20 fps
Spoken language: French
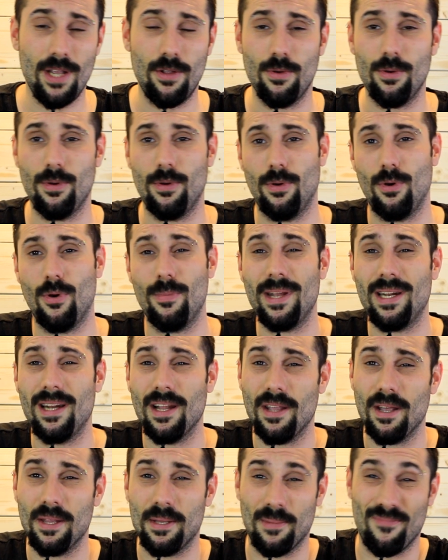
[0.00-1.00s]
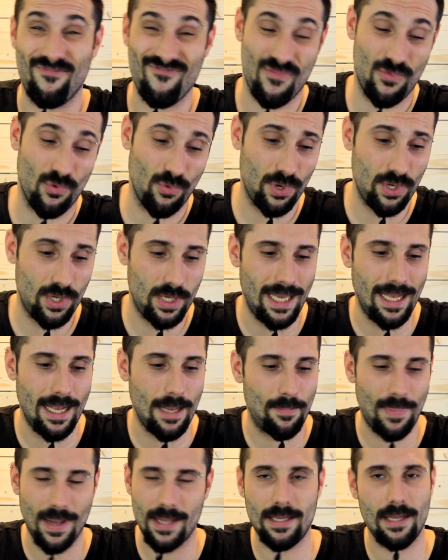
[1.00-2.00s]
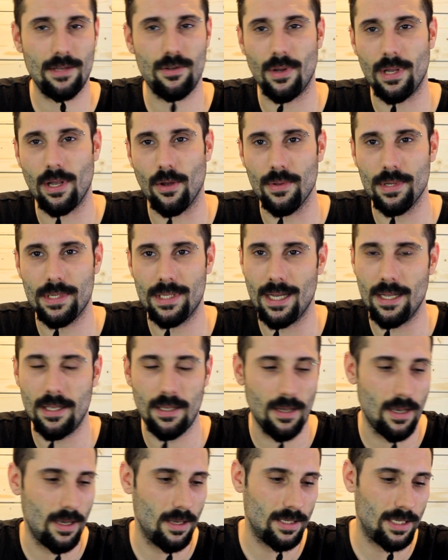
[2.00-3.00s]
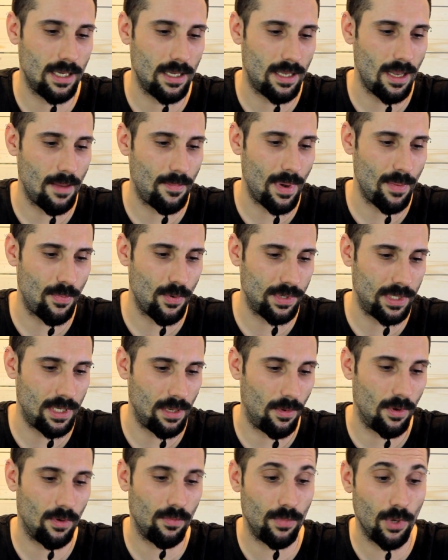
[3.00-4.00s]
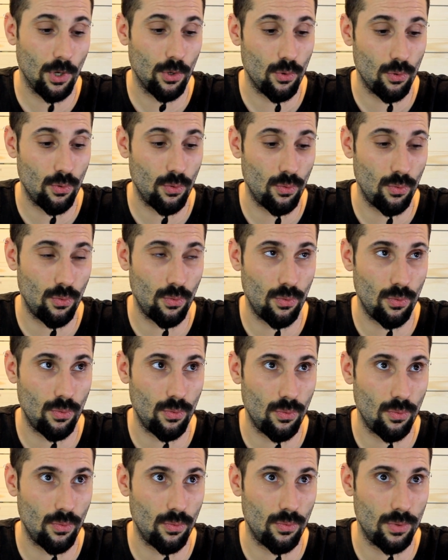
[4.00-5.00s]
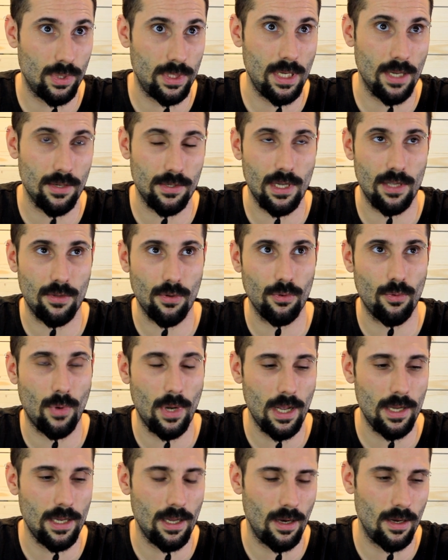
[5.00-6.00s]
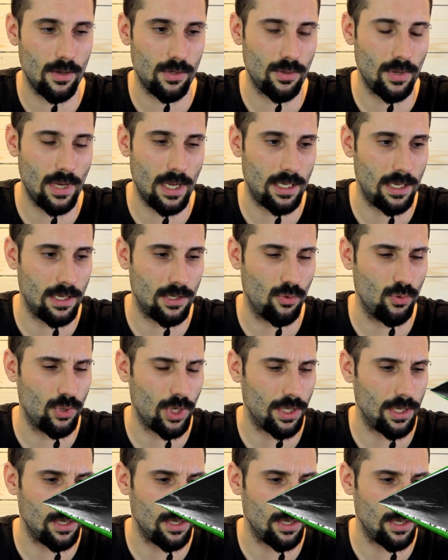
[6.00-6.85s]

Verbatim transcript: de remettre la date. Donc, s'il n'est pas 16h47, c'était pas possible. Bien que si à cet endroit-là, il y a le soleil qui se couche